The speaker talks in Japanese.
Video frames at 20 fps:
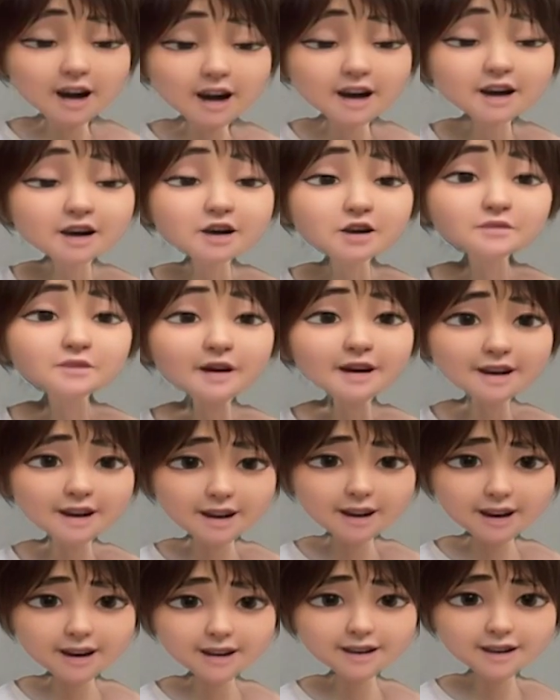デニッシュパンっ
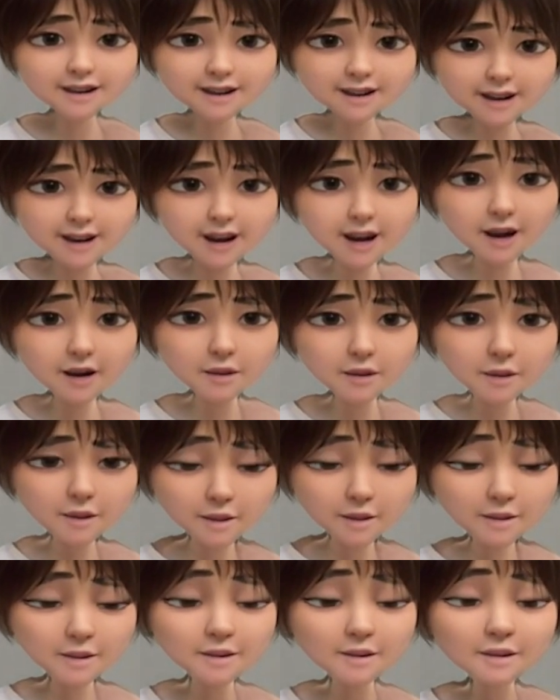て言って
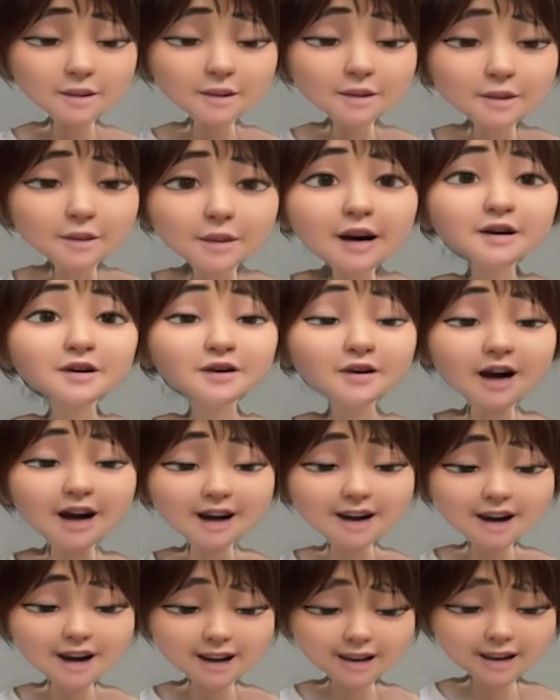パンの間